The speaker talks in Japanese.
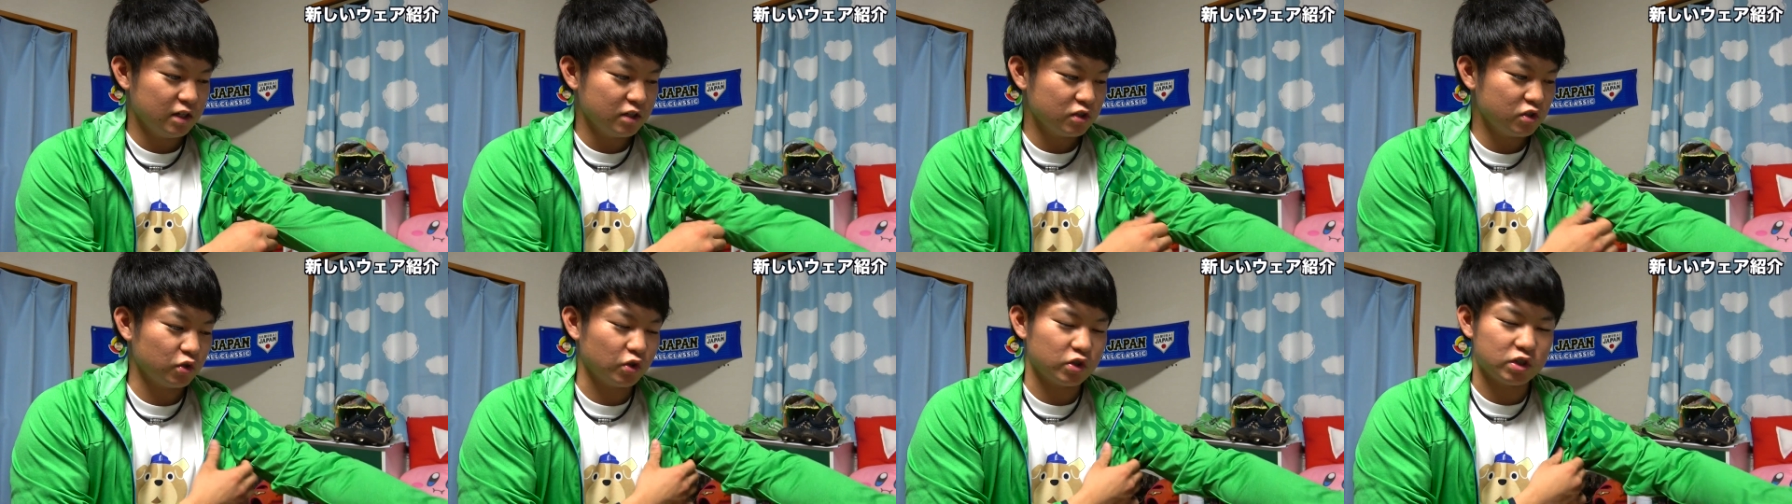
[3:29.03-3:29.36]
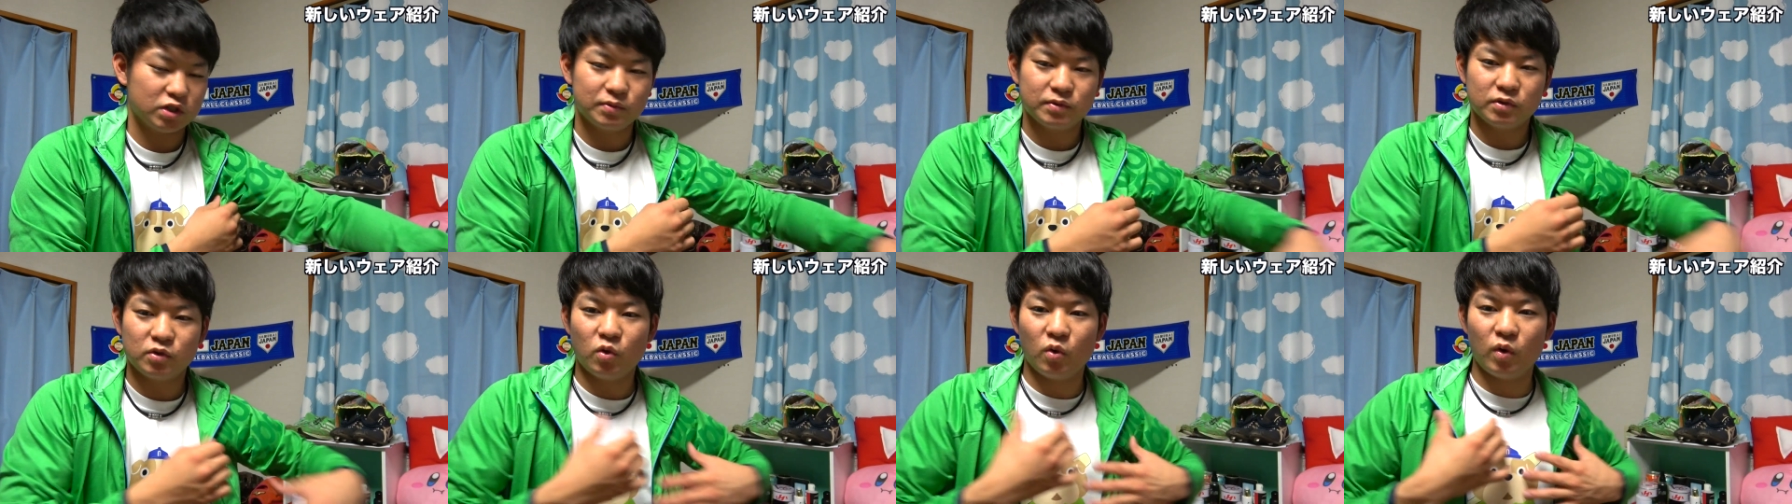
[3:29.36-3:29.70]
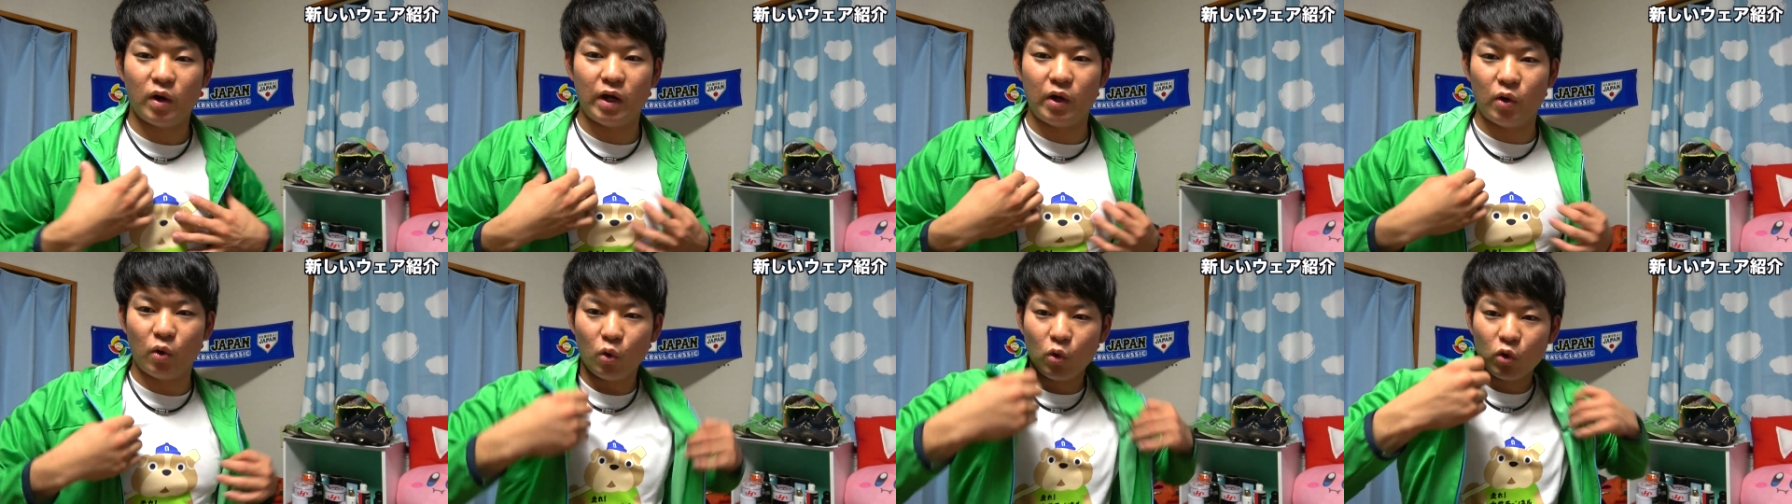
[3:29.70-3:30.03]
ちょっと自分今
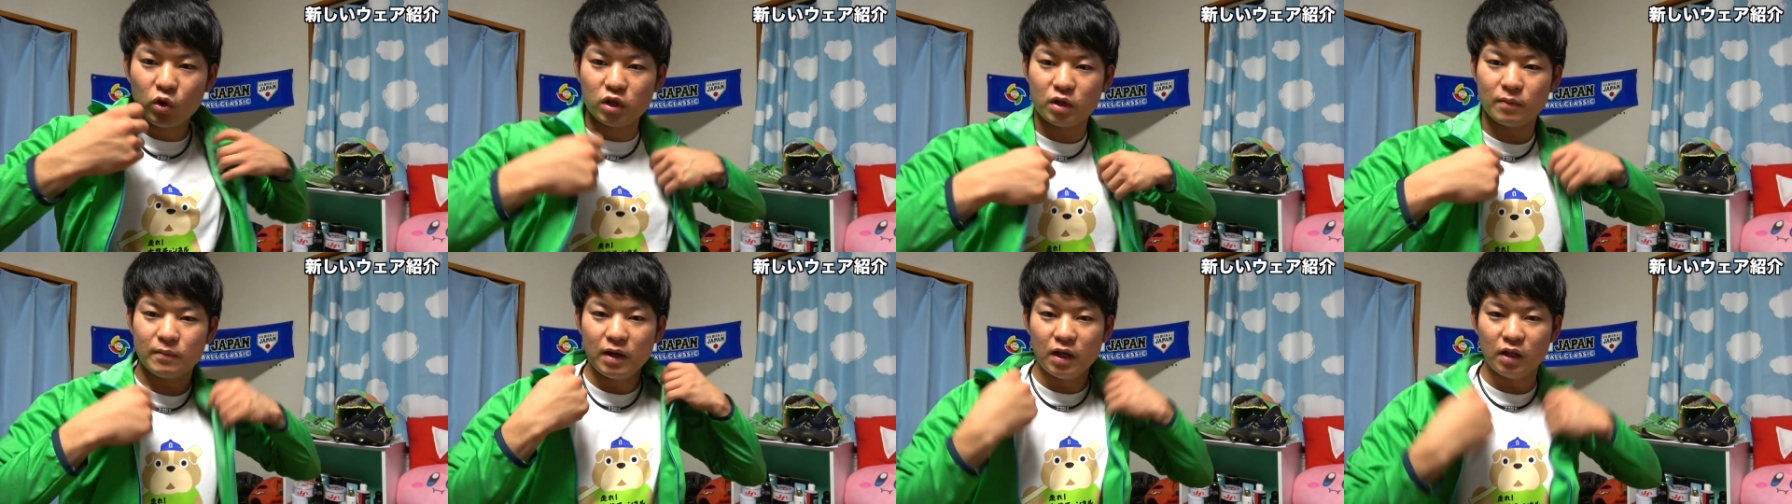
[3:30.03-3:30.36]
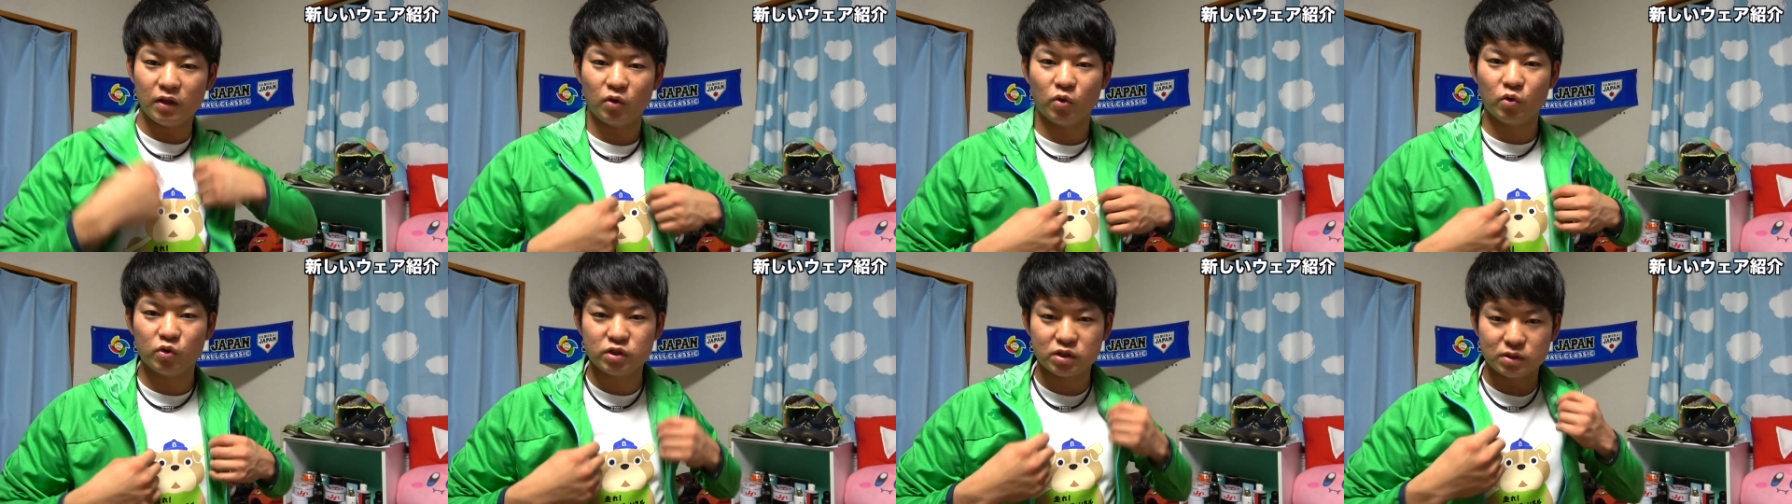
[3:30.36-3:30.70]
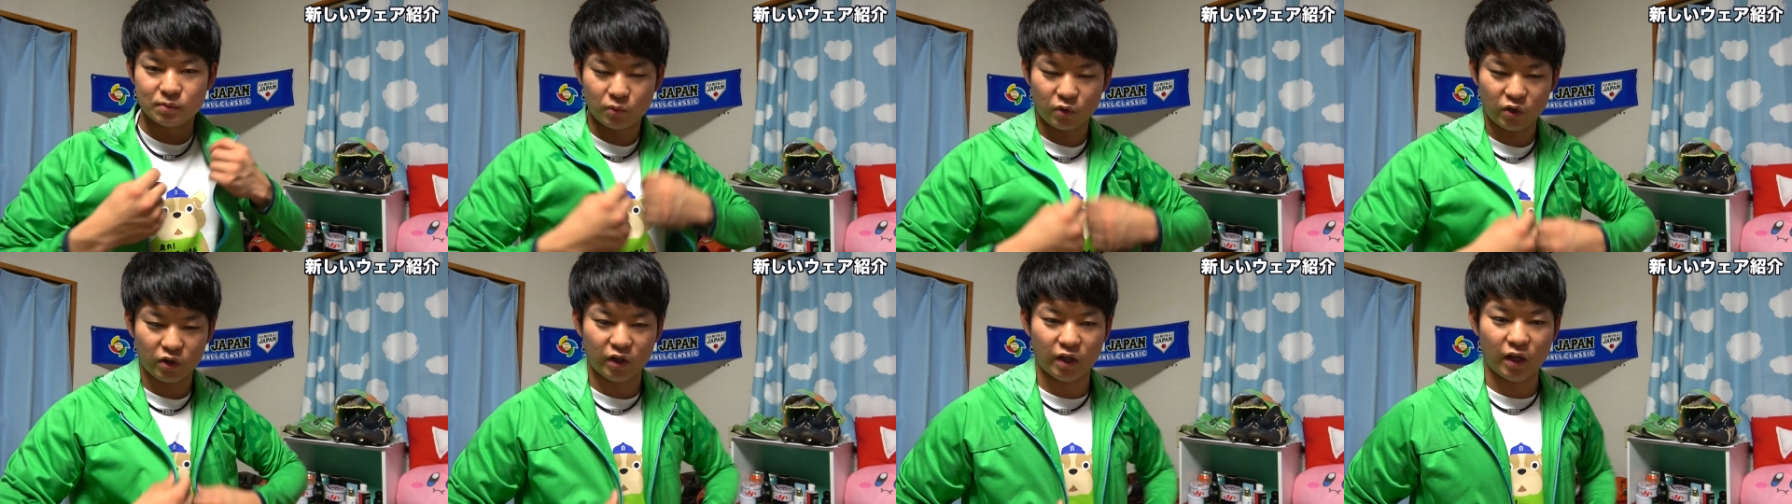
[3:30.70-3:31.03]
回大きめのつ
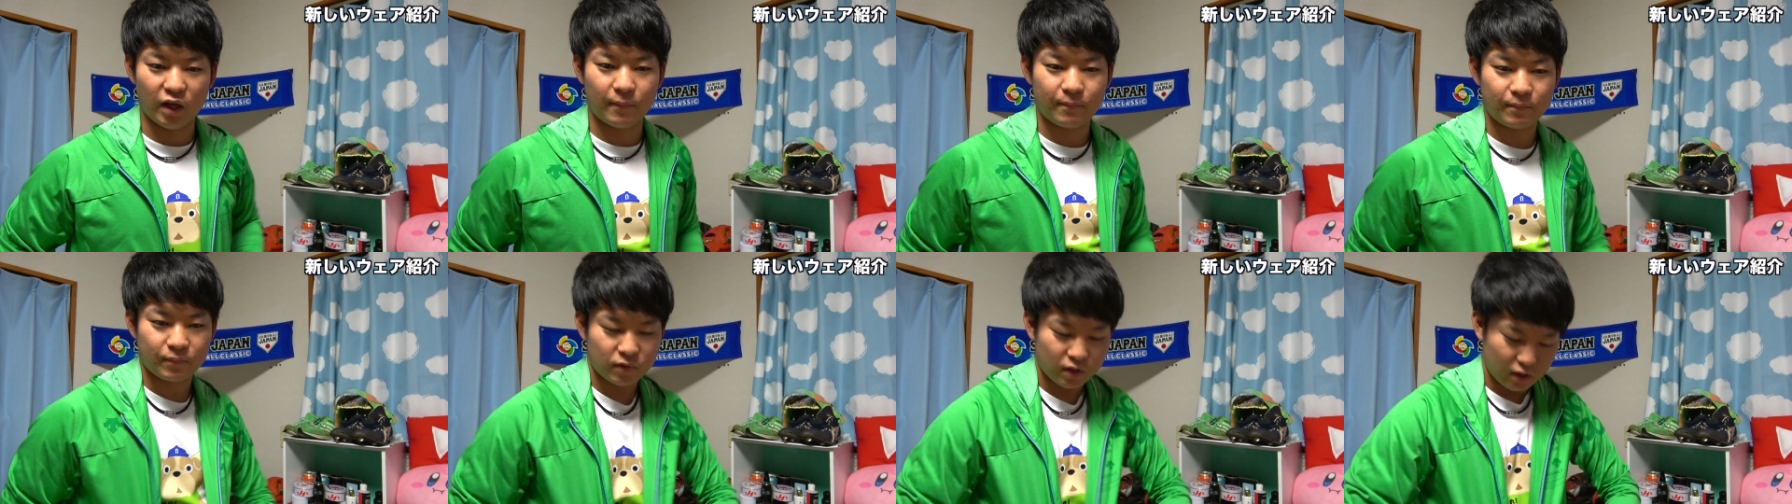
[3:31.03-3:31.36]
もりで